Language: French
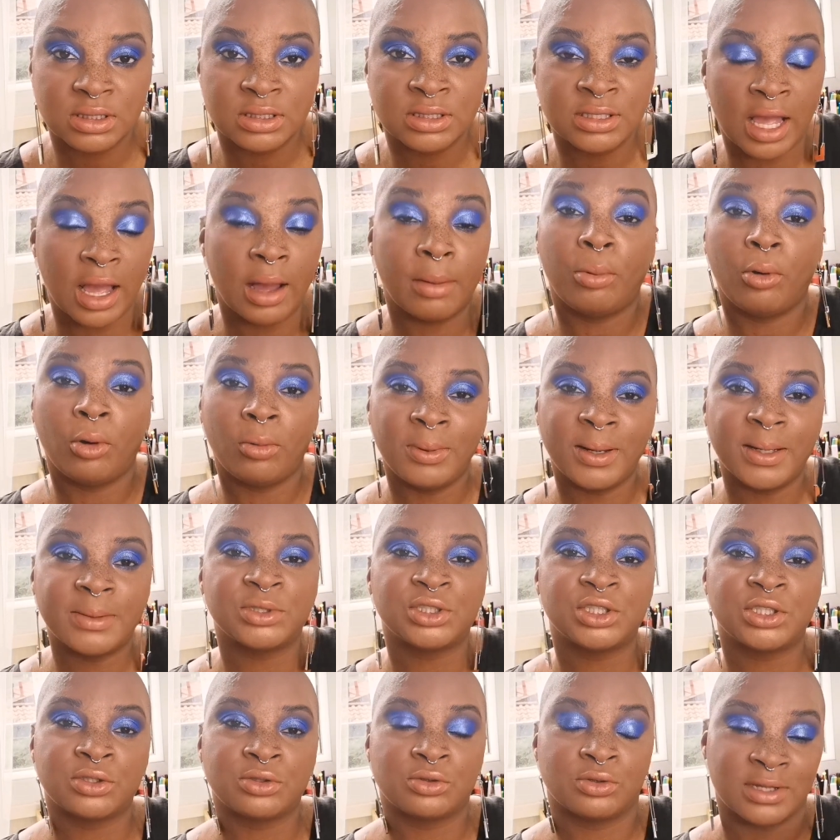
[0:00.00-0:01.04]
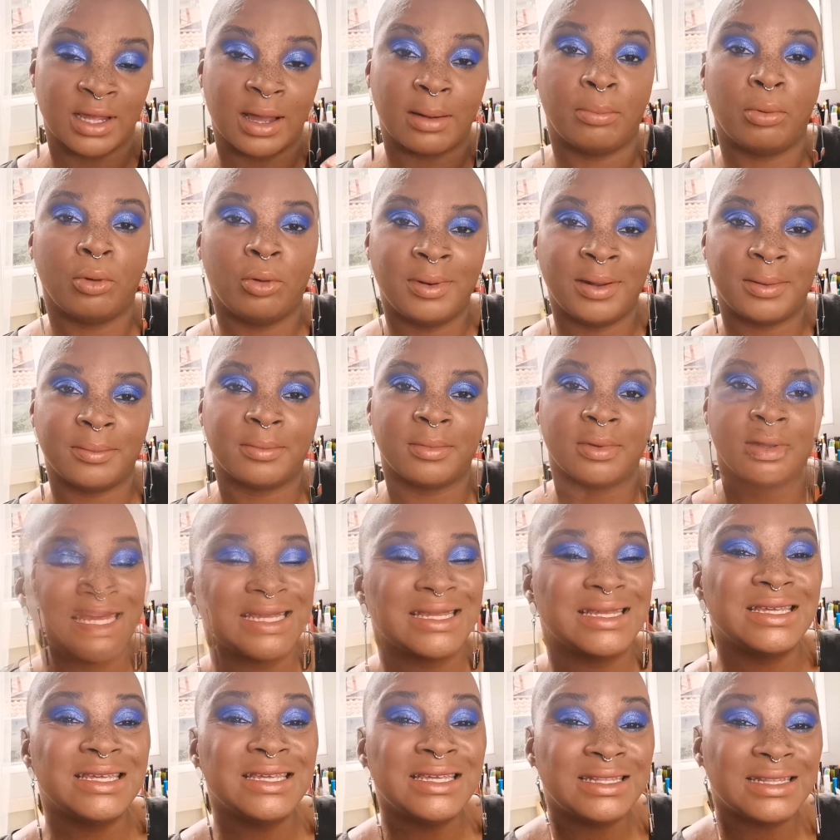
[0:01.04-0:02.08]
il y a un problème chez eux, il y a un problème.
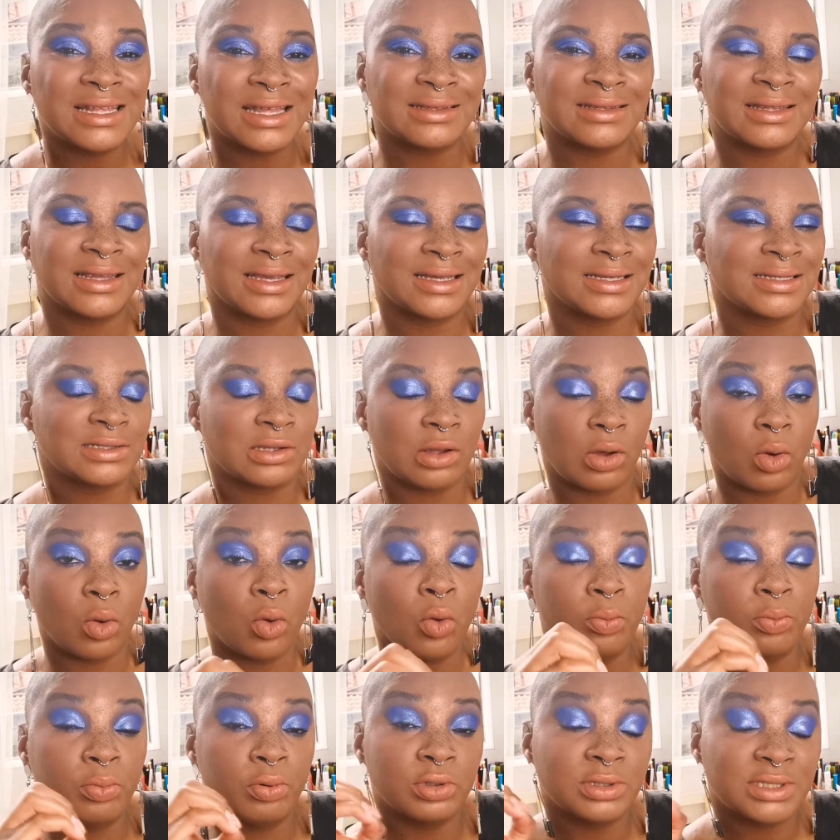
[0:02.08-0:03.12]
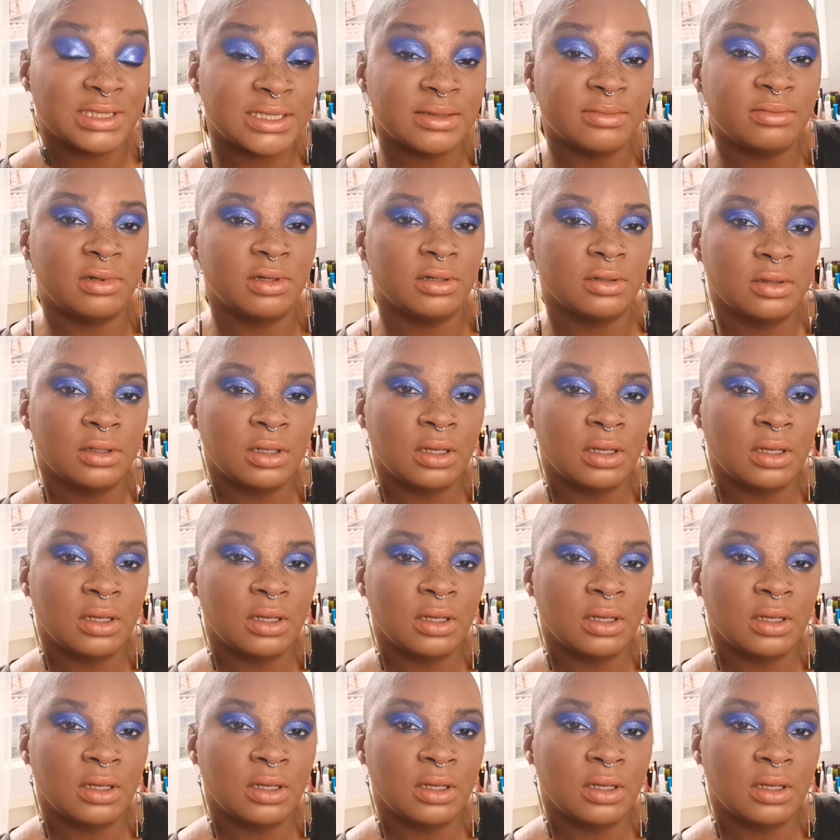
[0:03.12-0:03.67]
C'est inintéressant au possible,